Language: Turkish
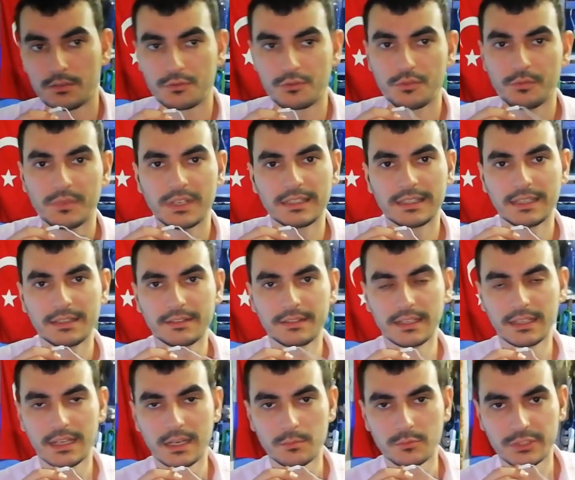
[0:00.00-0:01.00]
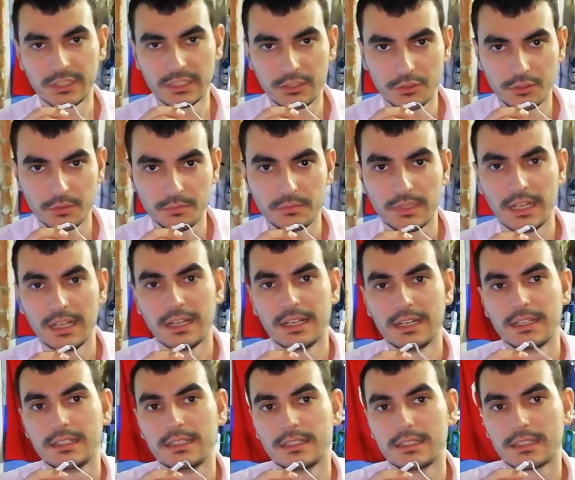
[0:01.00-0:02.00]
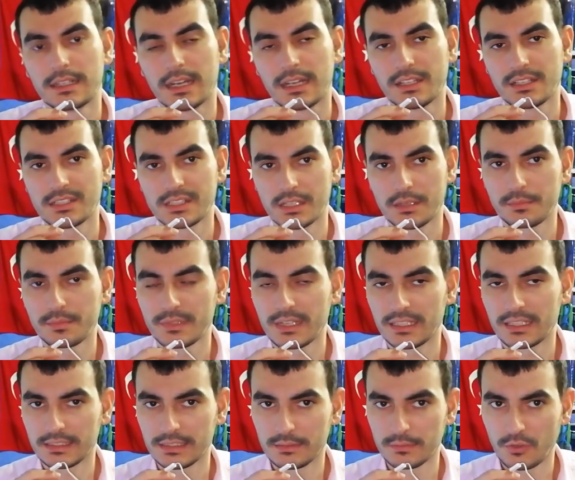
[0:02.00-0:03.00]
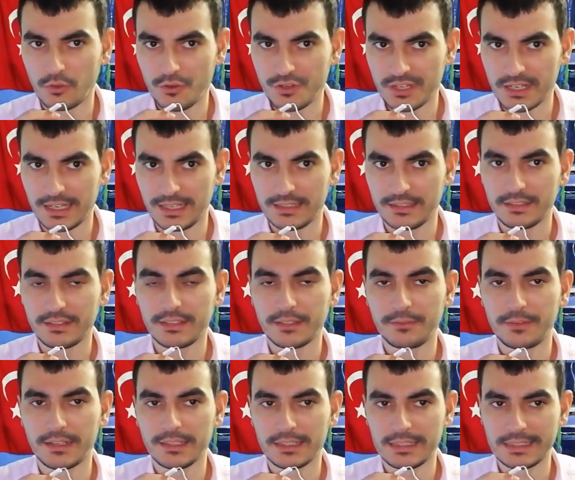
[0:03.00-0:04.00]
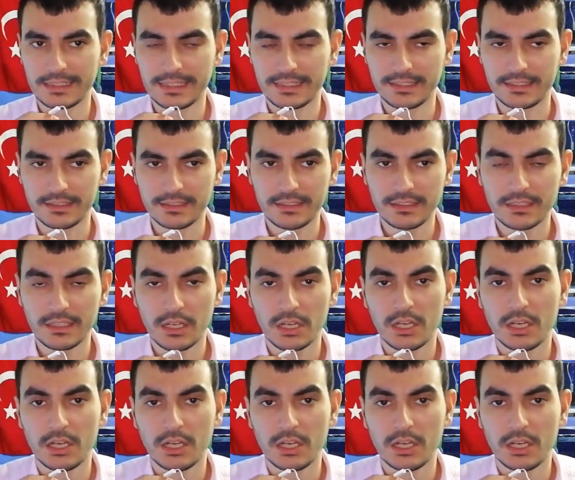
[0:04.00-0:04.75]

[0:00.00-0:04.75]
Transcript: Cümleden selamun aleyküm ee, kardeşler. Kanalıma hoş geldiniz, sefalar getirdiniz.